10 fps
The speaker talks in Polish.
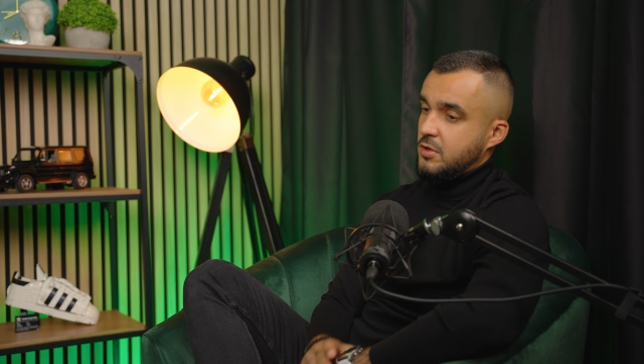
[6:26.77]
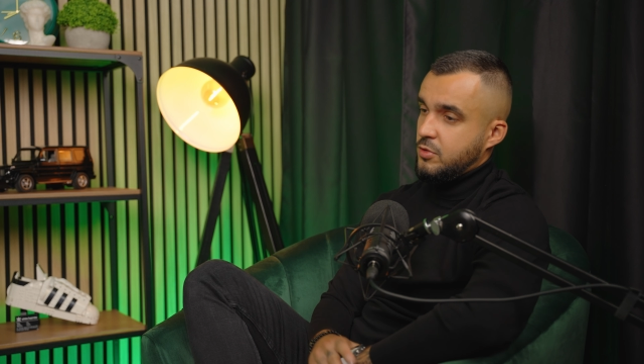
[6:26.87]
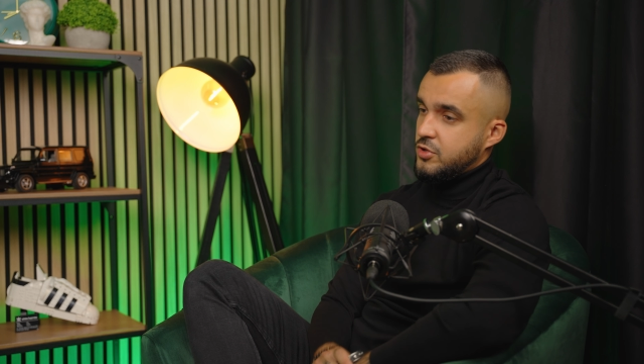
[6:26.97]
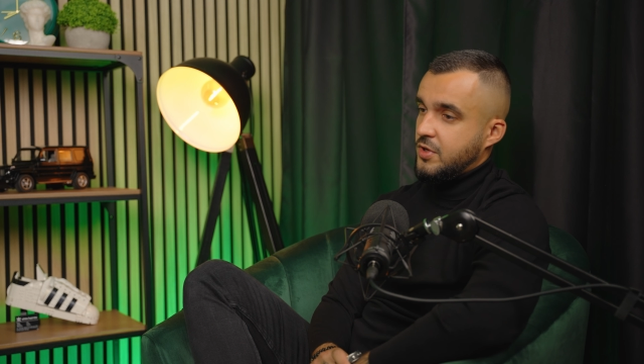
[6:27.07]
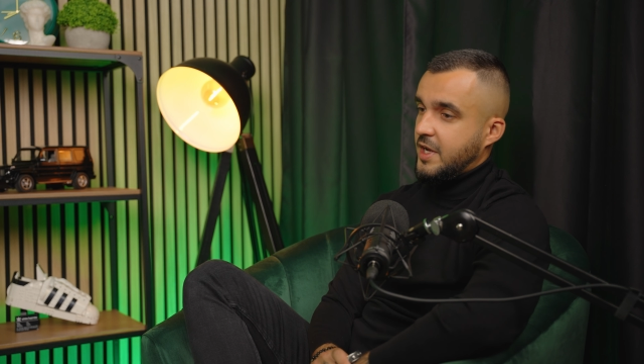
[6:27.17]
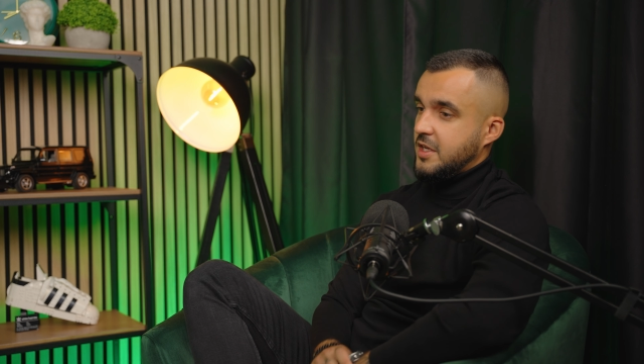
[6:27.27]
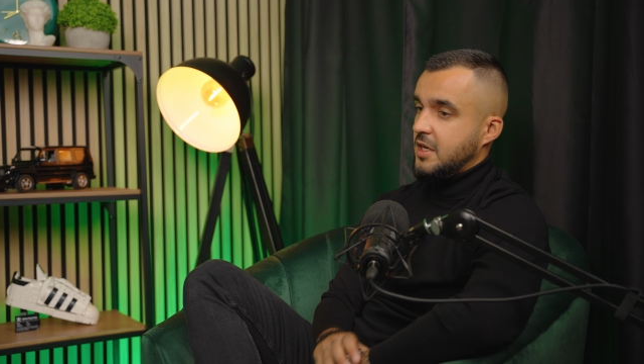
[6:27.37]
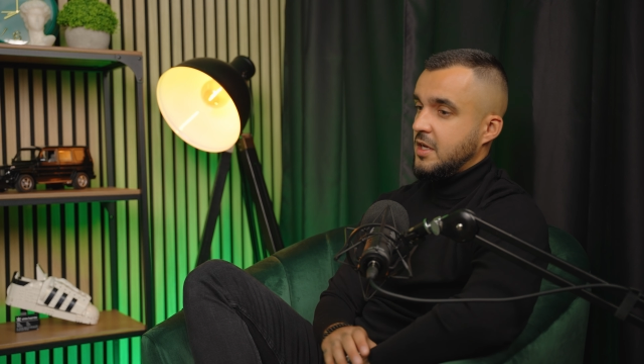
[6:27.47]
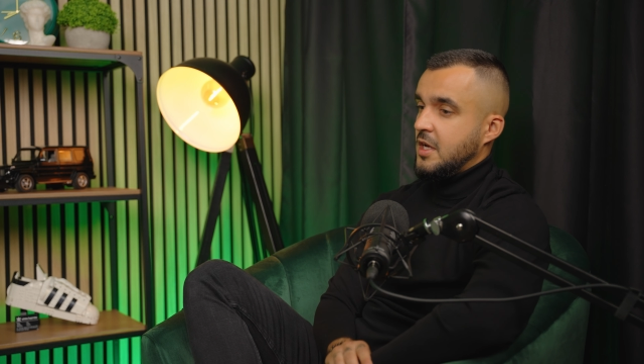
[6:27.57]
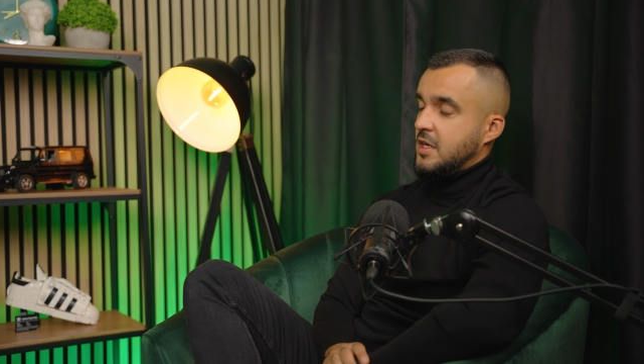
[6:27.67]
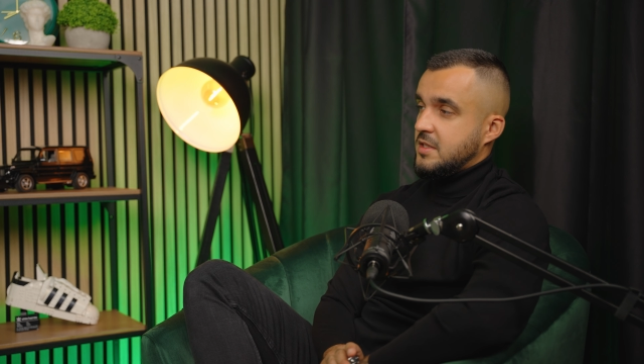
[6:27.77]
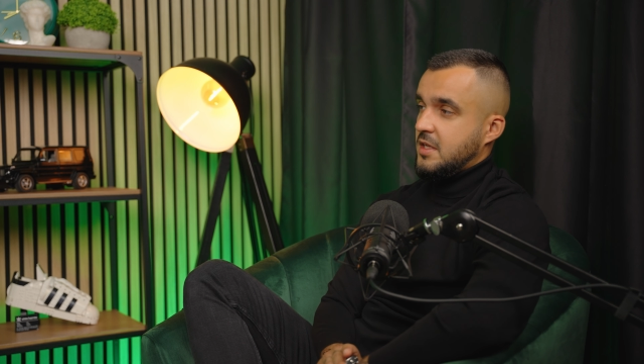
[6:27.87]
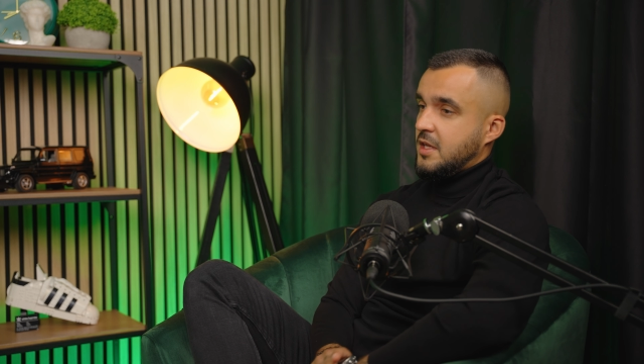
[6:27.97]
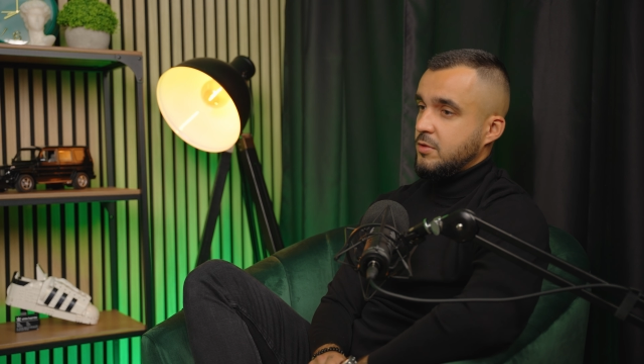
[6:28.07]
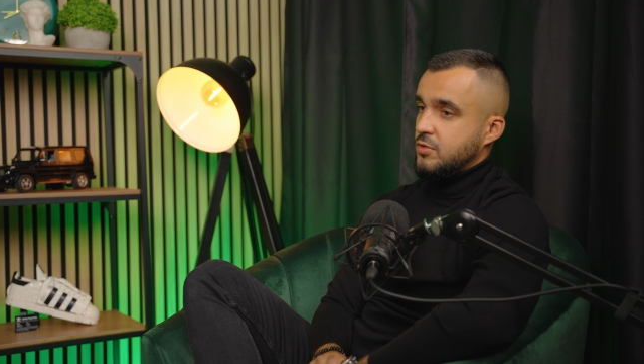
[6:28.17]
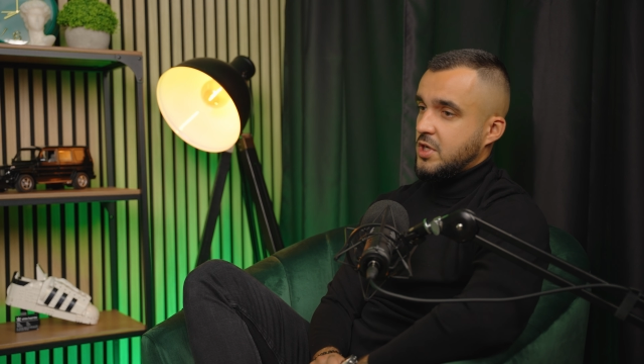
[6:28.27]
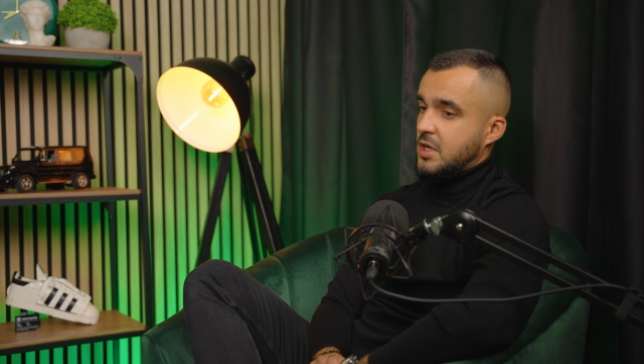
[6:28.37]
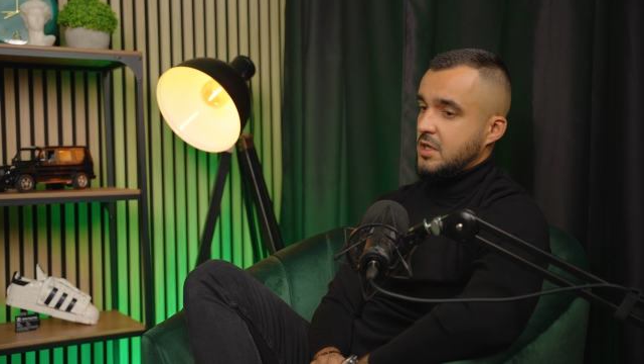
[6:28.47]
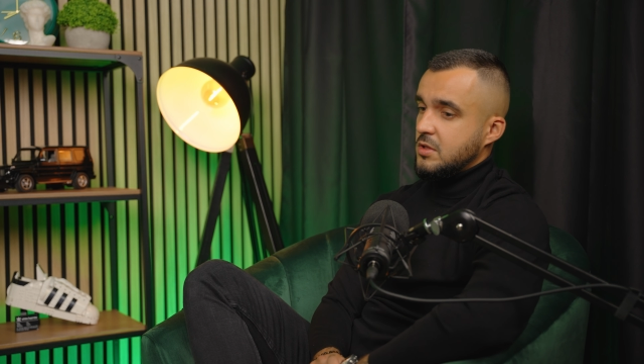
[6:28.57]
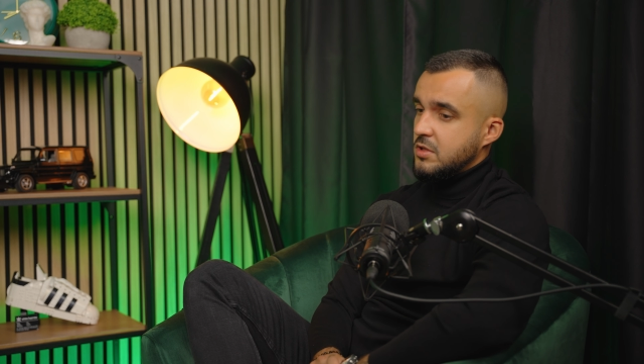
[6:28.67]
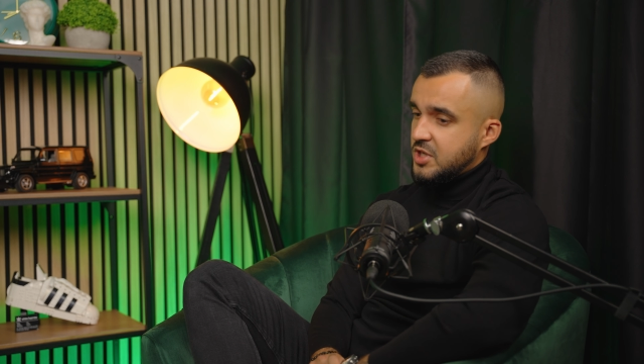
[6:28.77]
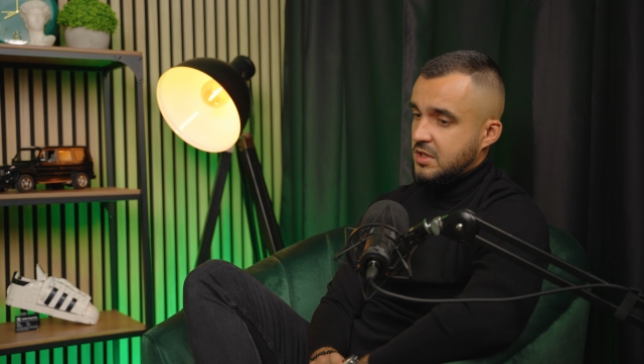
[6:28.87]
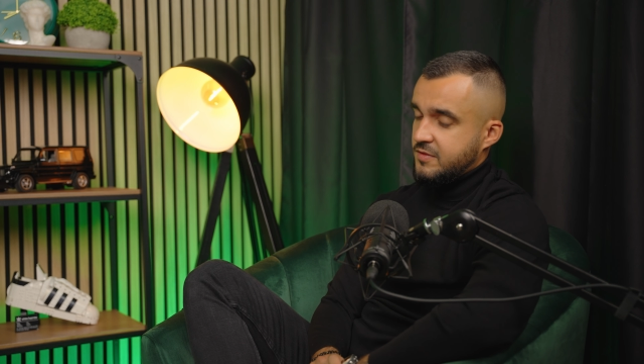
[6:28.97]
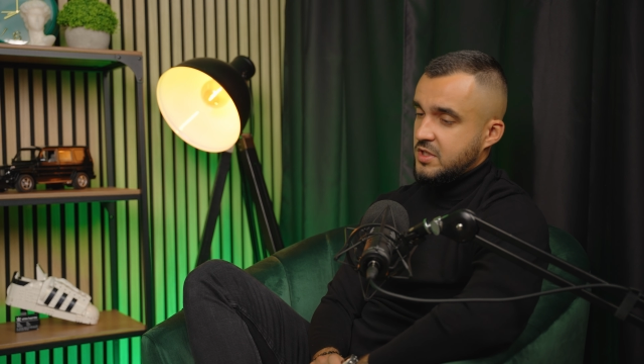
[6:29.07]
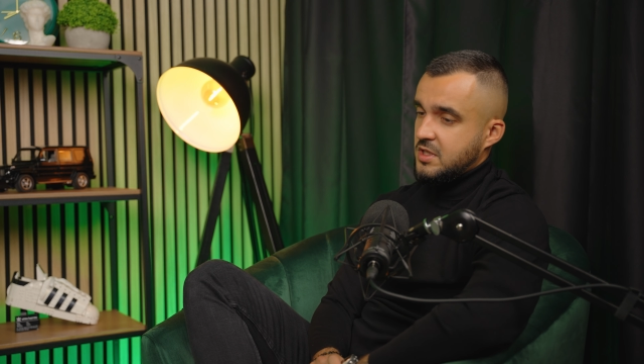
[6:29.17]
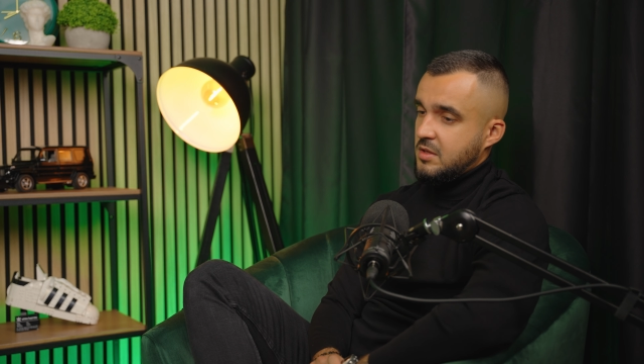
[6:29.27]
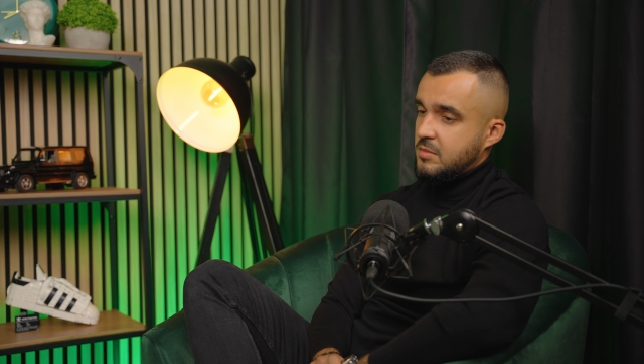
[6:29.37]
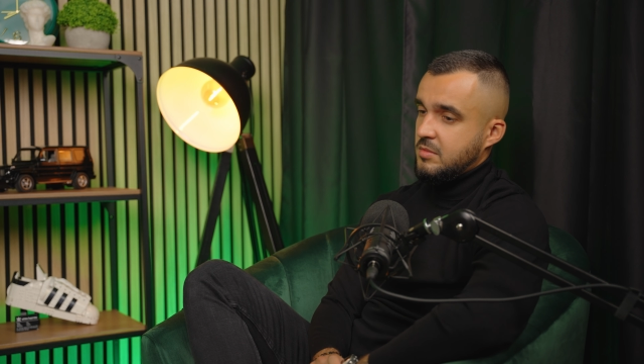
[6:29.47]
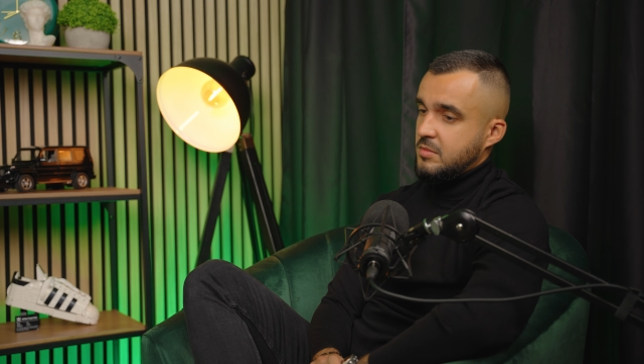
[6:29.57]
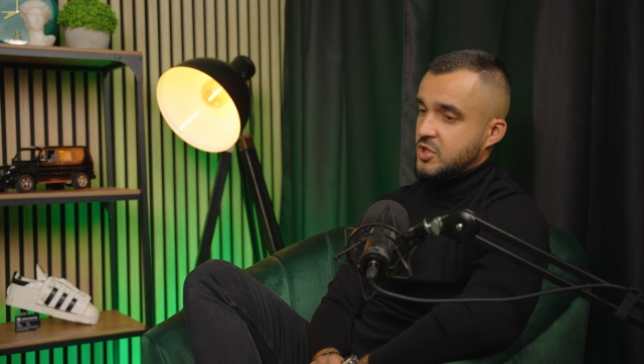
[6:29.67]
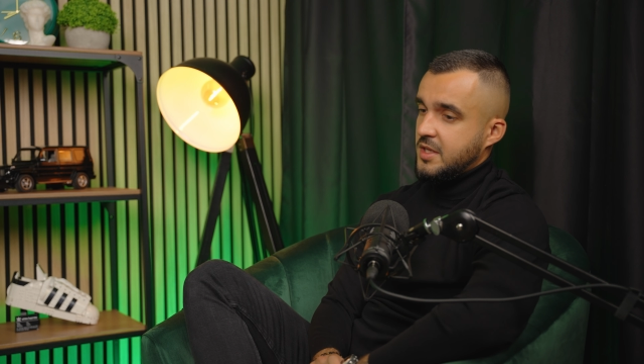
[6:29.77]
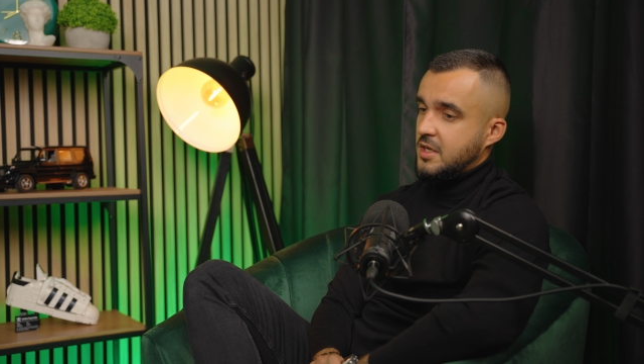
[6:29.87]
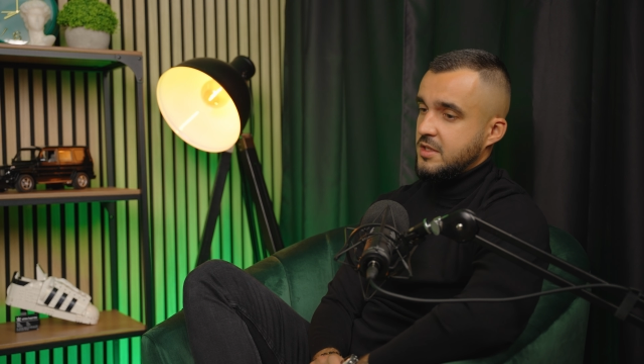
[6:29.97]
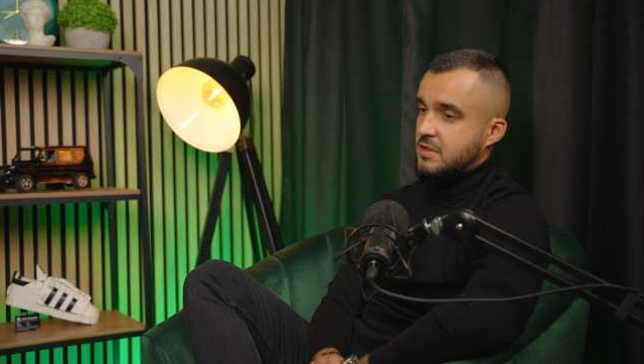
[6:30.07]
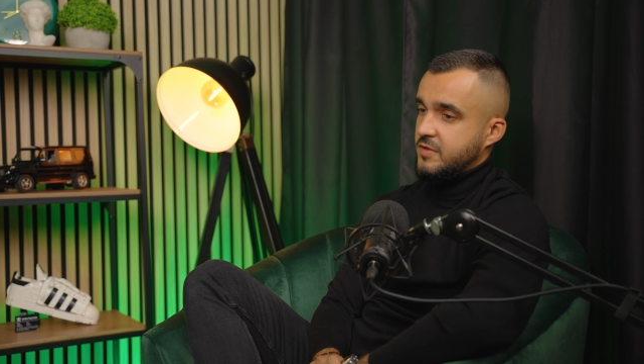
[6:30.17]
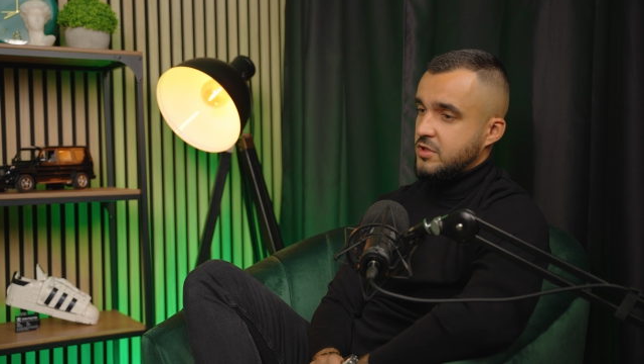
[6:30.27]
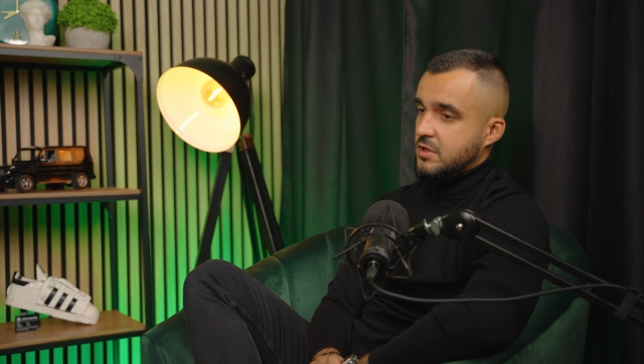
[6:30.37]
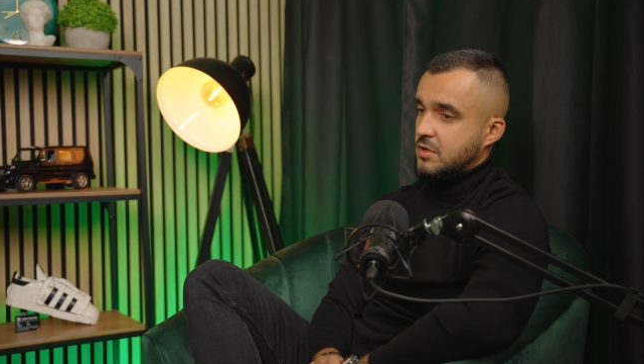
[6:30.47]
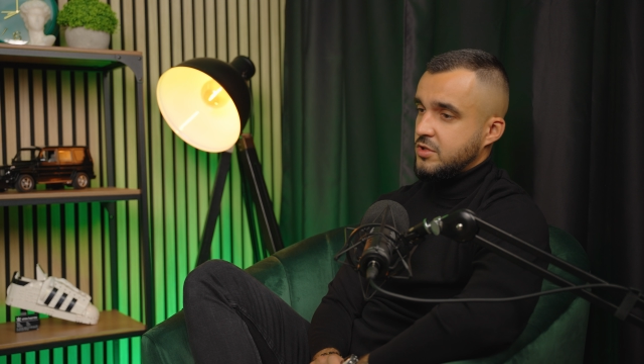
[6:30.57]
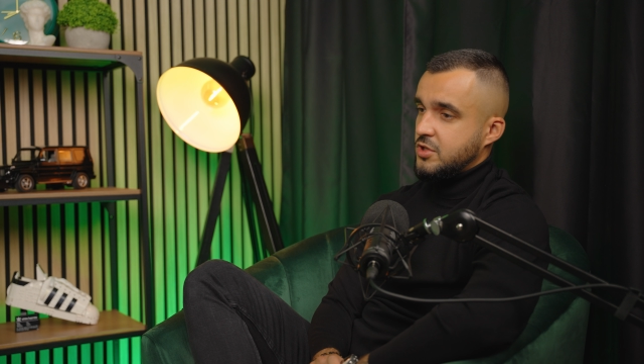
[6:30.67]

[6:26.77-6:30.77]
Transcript: różnorakie scenariusze, no i przede wszystkim przeanalizować to,